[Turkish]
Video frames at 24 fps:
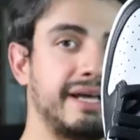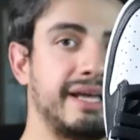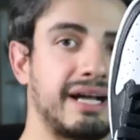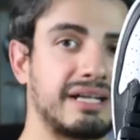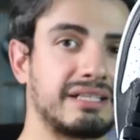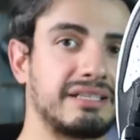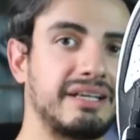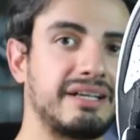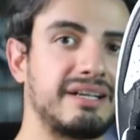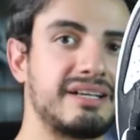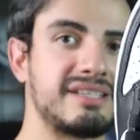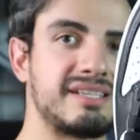
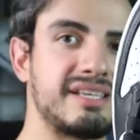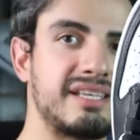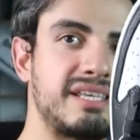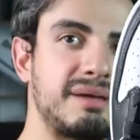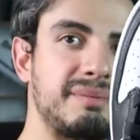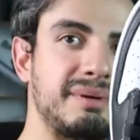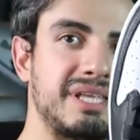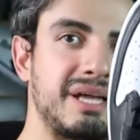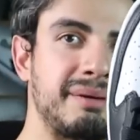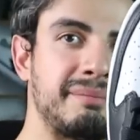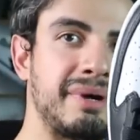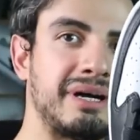ayaklarınıza
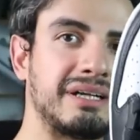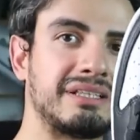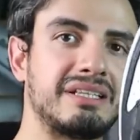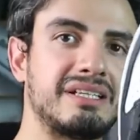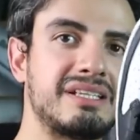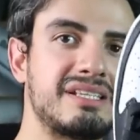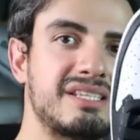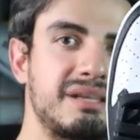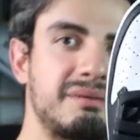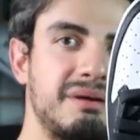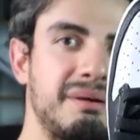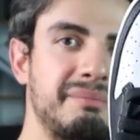tepeden
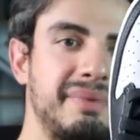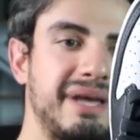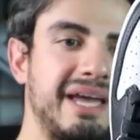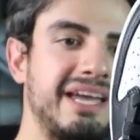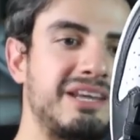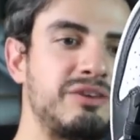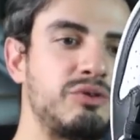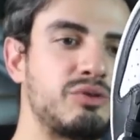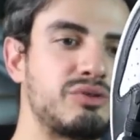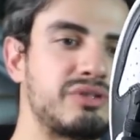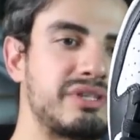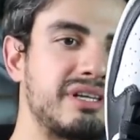baktığınız zaman
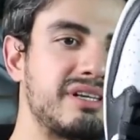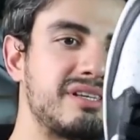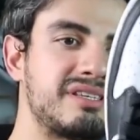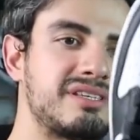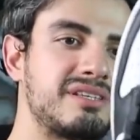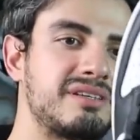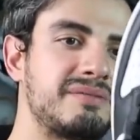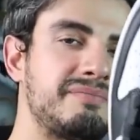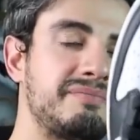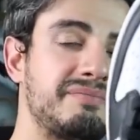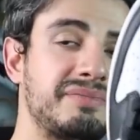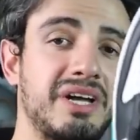
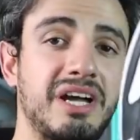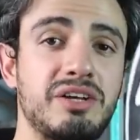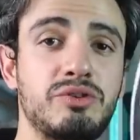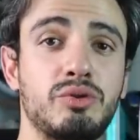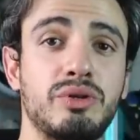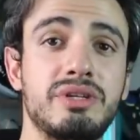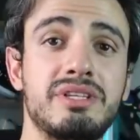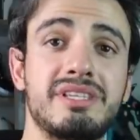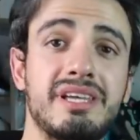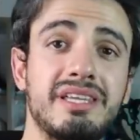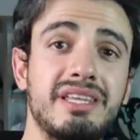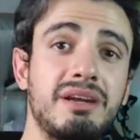beğeniyorsanız daha çok
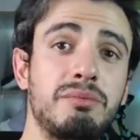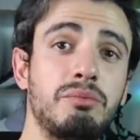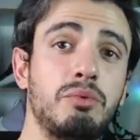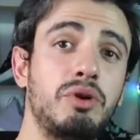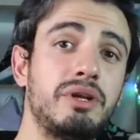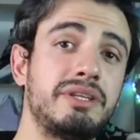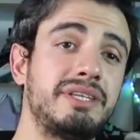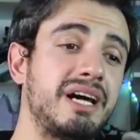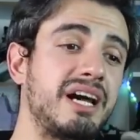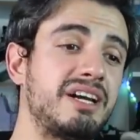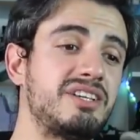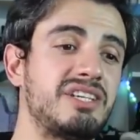insanlar
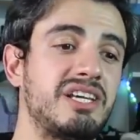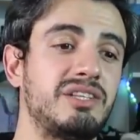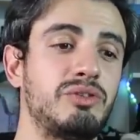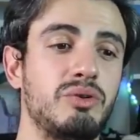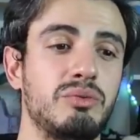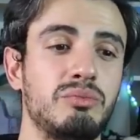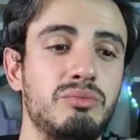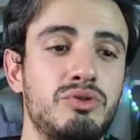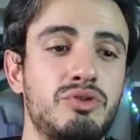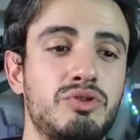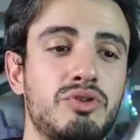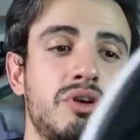böyle tercih
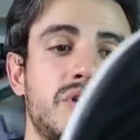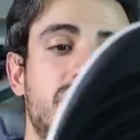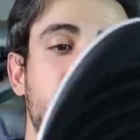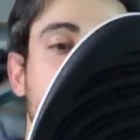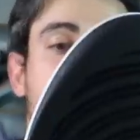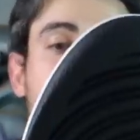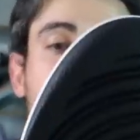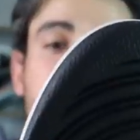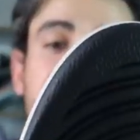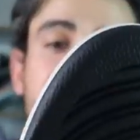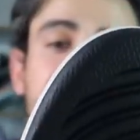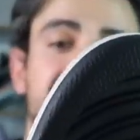ediyormuş.
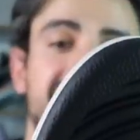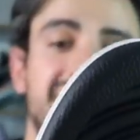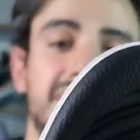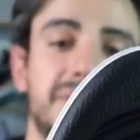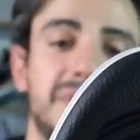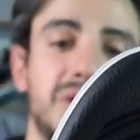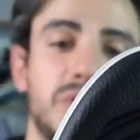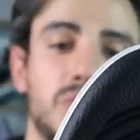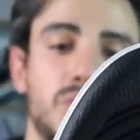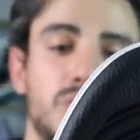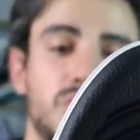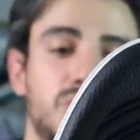Fena da
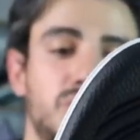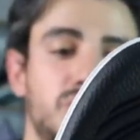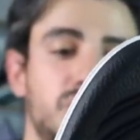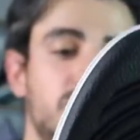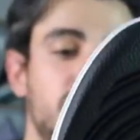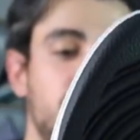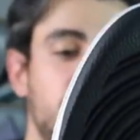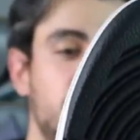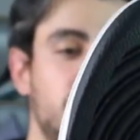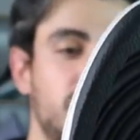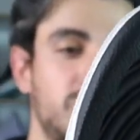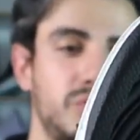bir
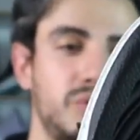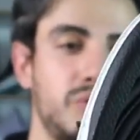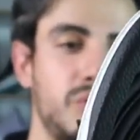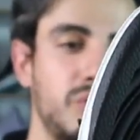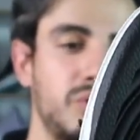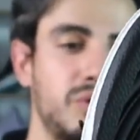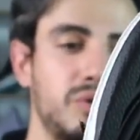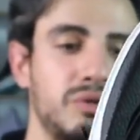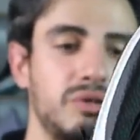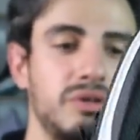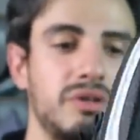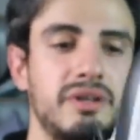görüntü
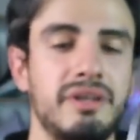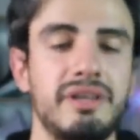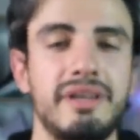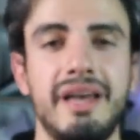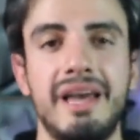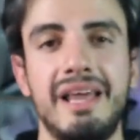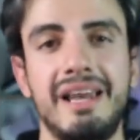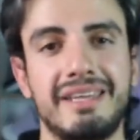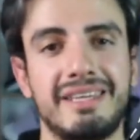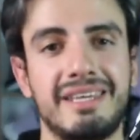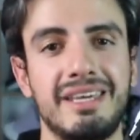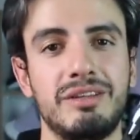yok.
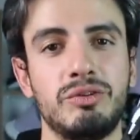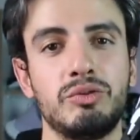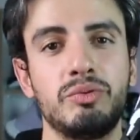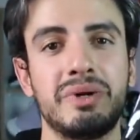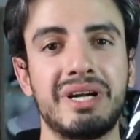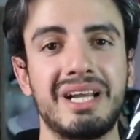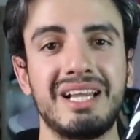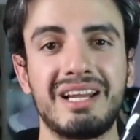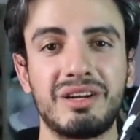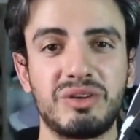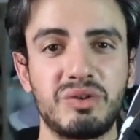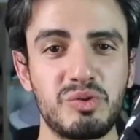Hele ki
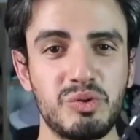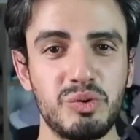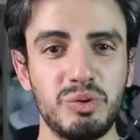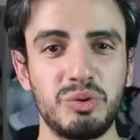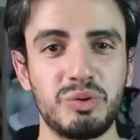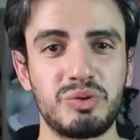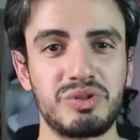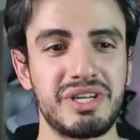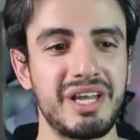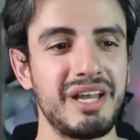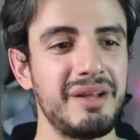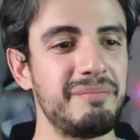numaralar
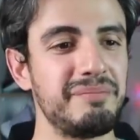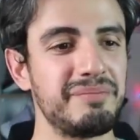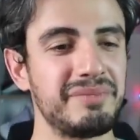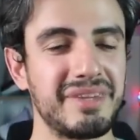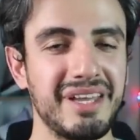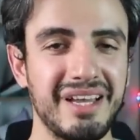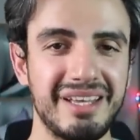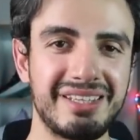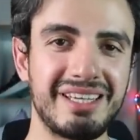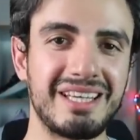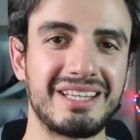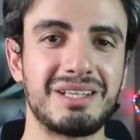küçüldükçe
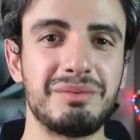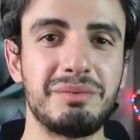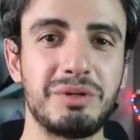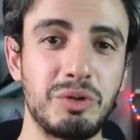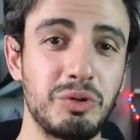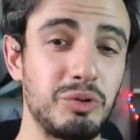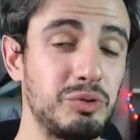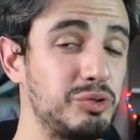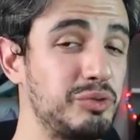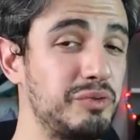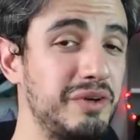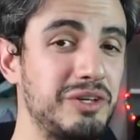daha tatlı bir
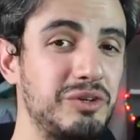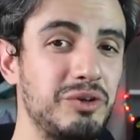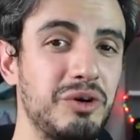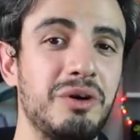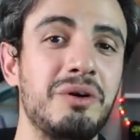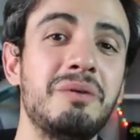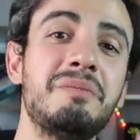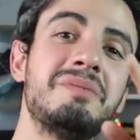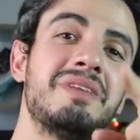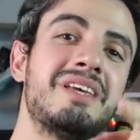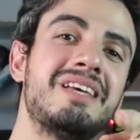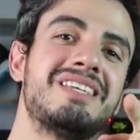görüntü
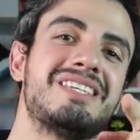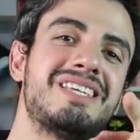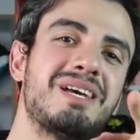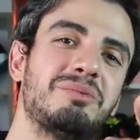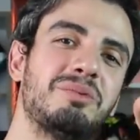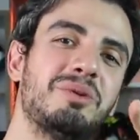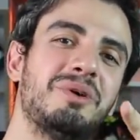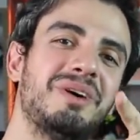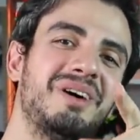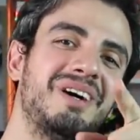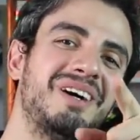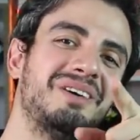veriyor.
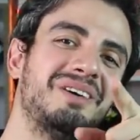Sebo